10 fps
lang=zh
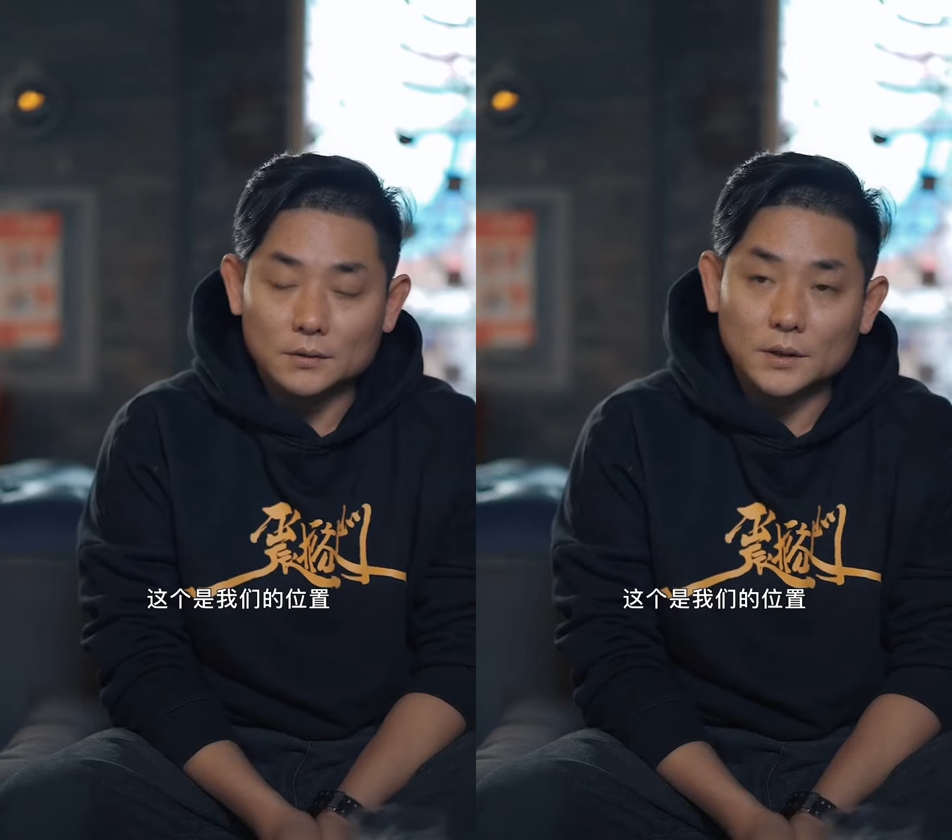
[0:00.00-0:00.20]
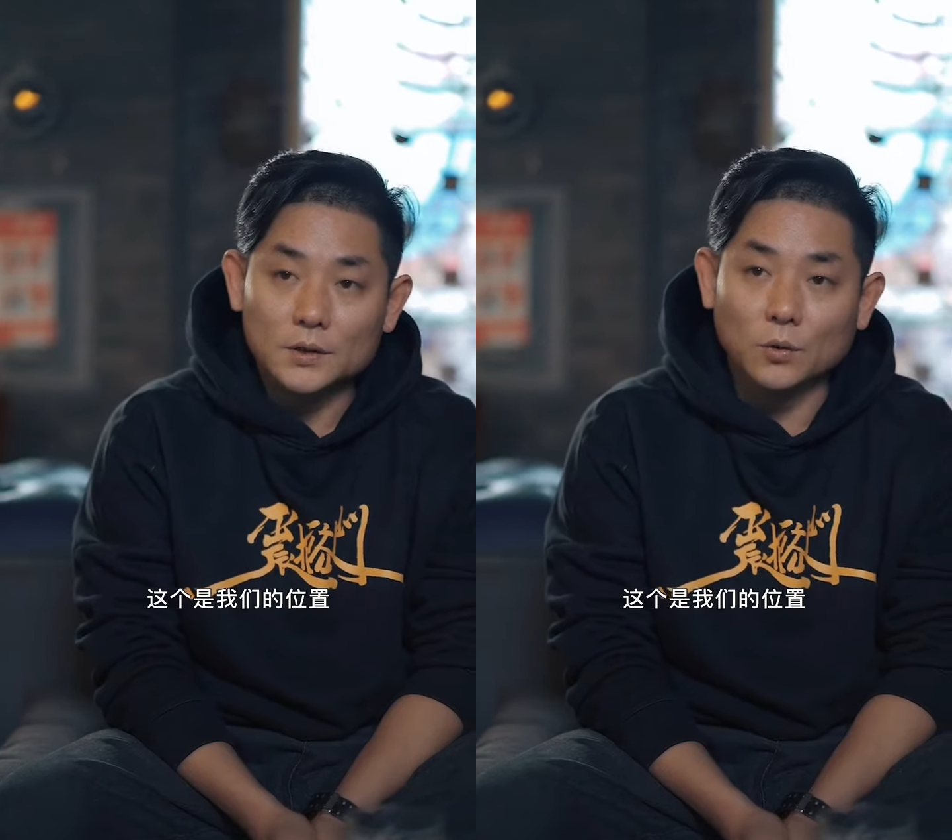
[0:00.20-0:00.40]

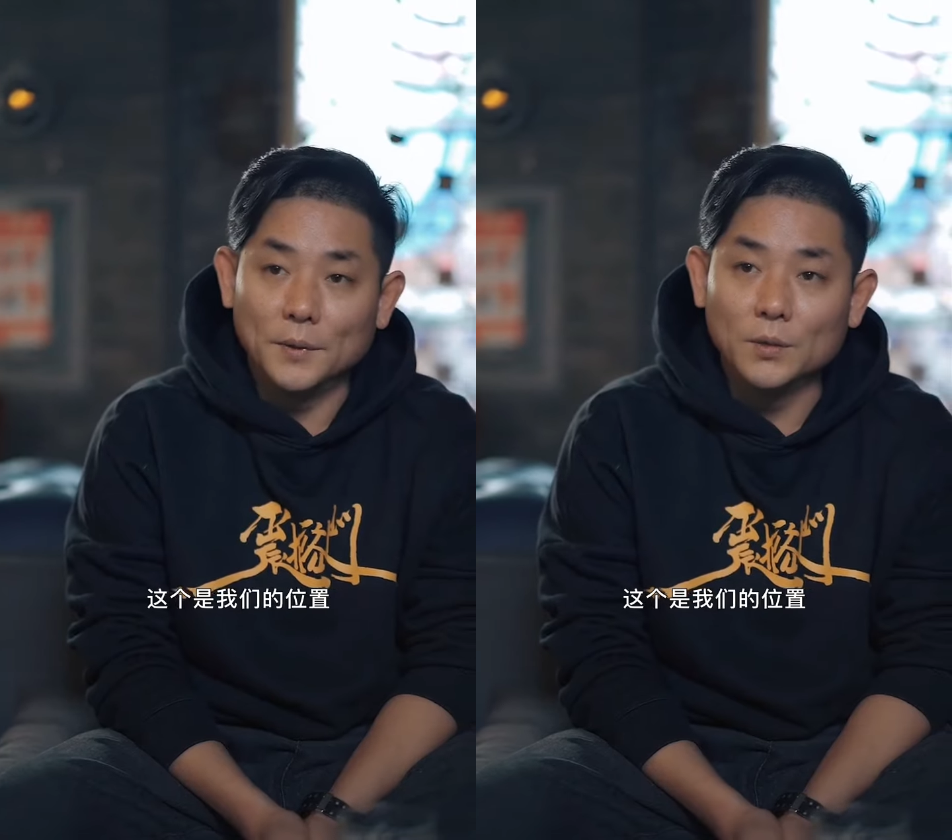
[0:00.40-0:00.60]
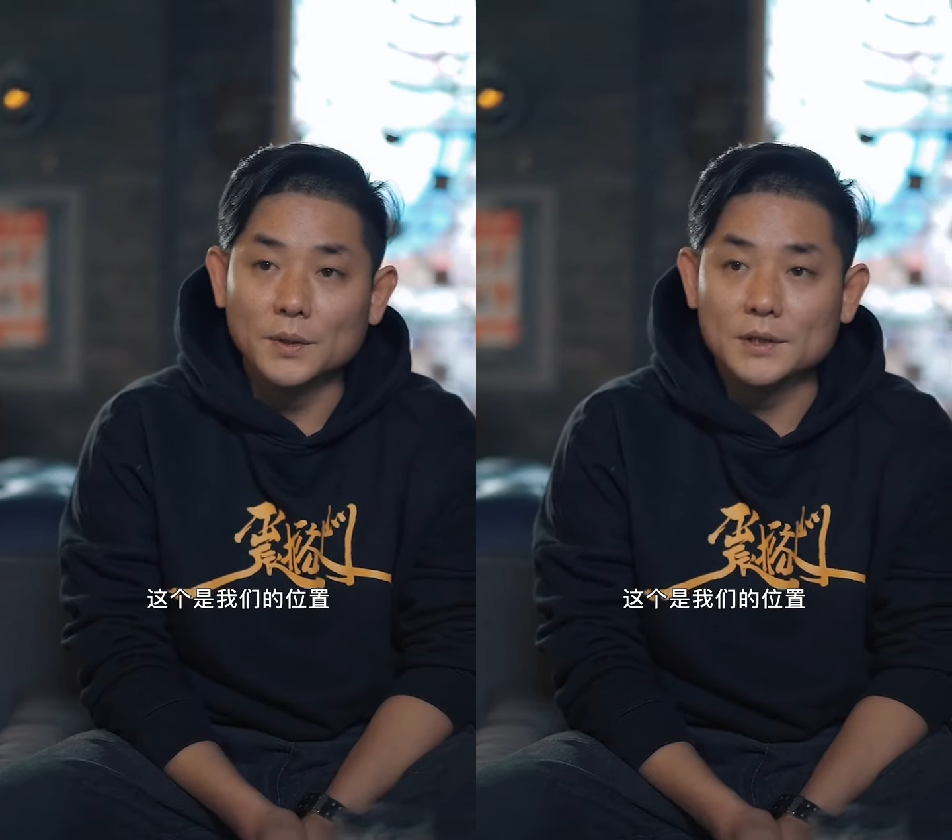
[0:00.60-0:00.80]
这个是我
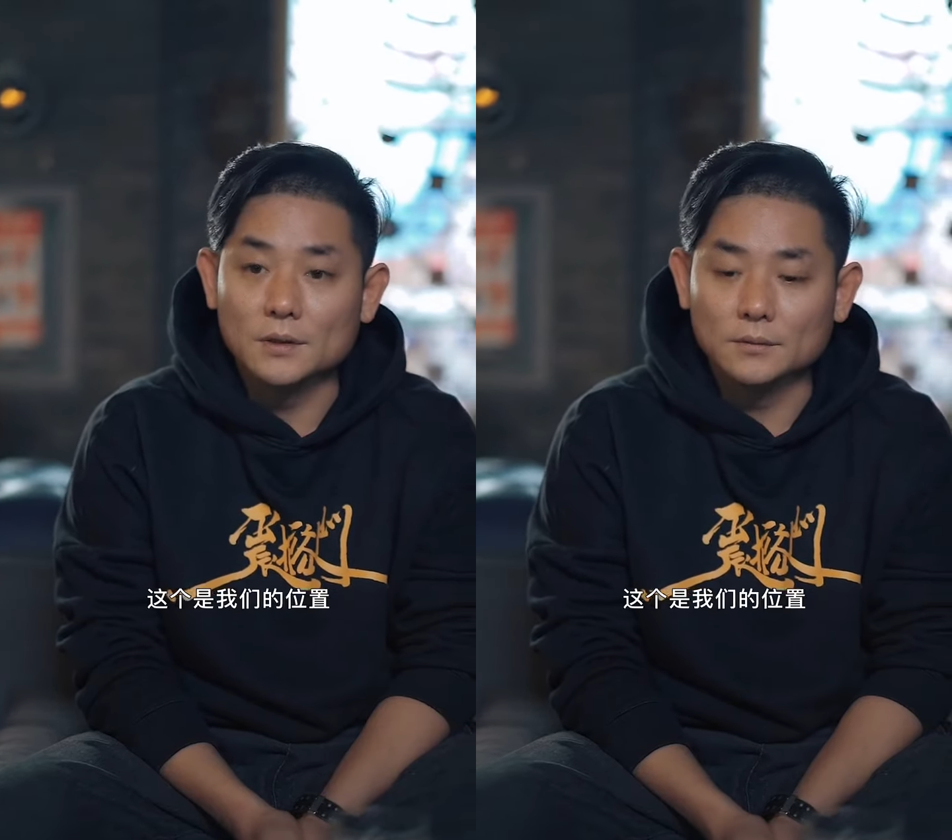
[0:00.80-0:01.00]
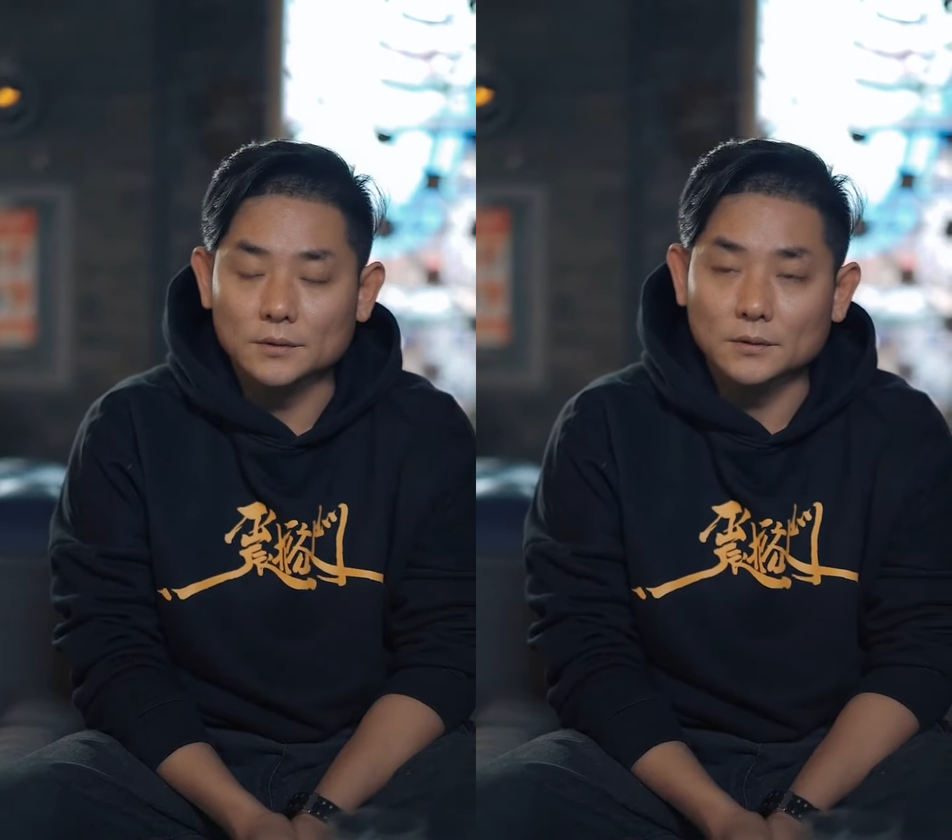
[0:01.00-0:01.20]
们的位
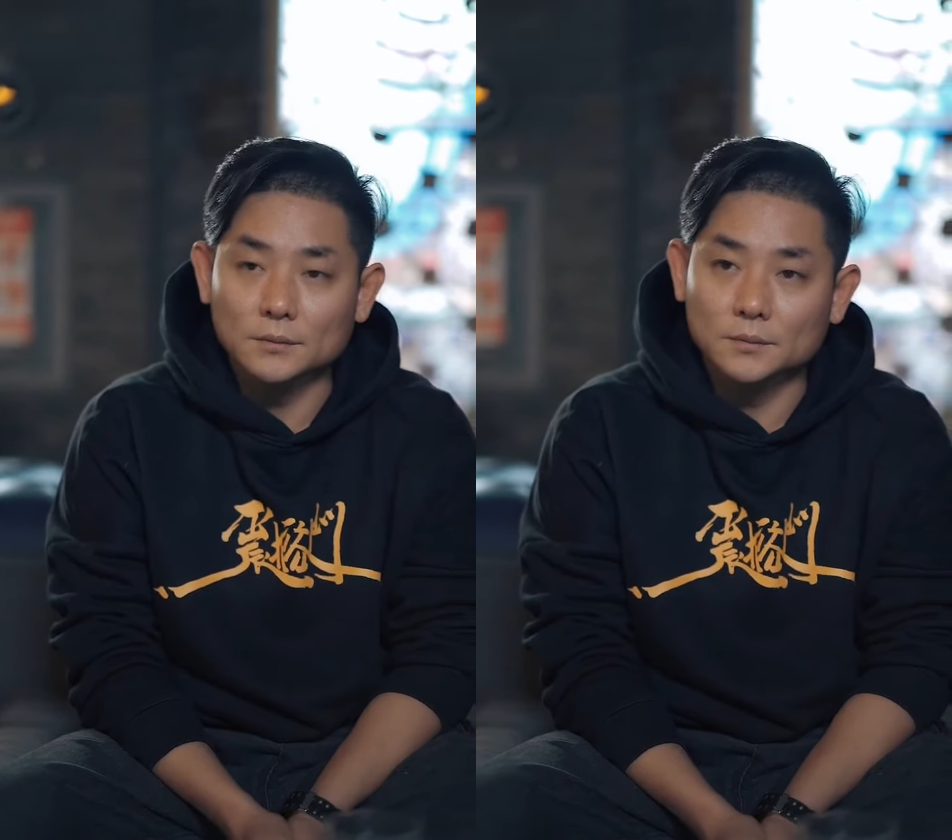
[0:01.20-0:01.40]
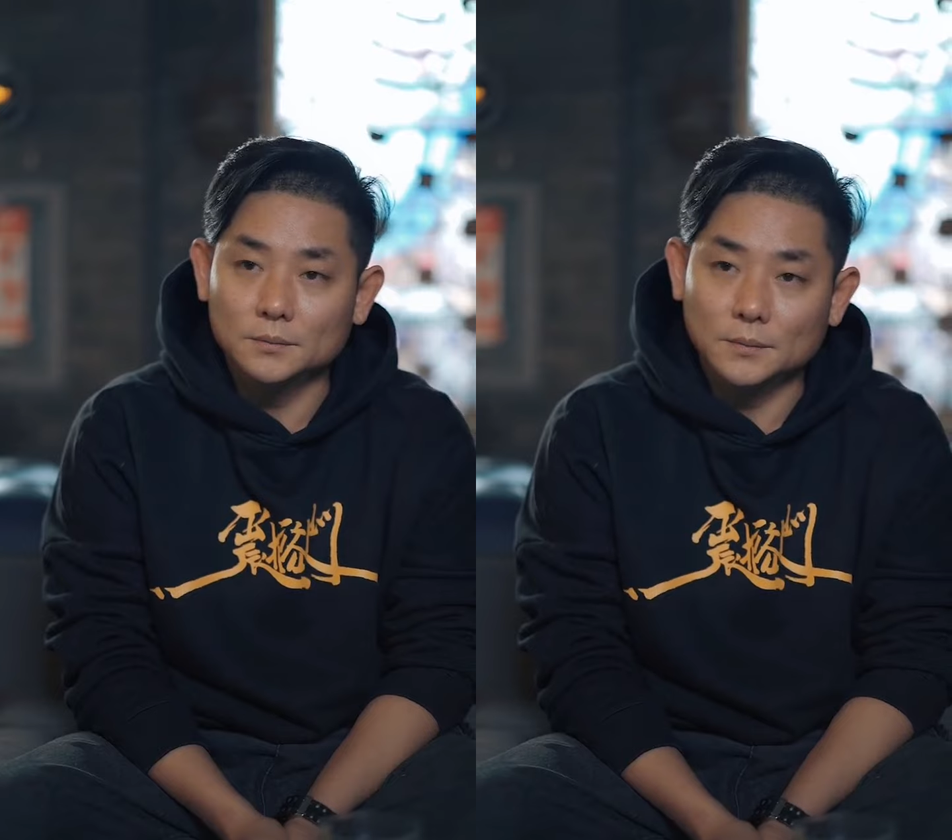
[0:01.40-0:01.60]
置，
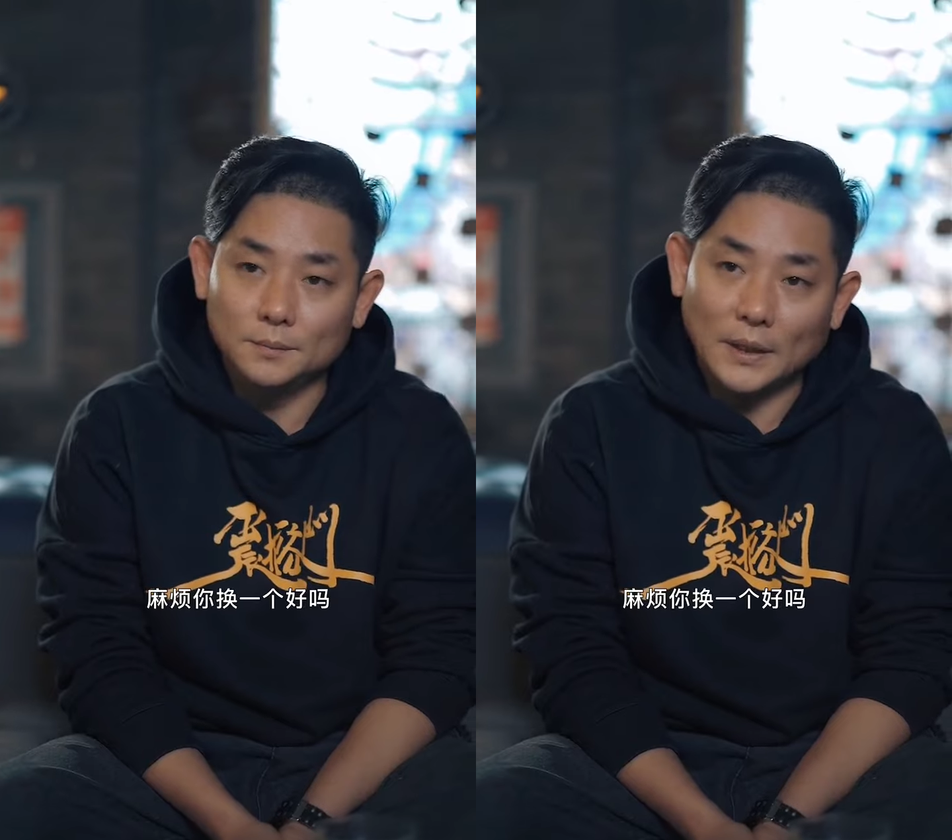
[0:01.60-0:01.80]
麻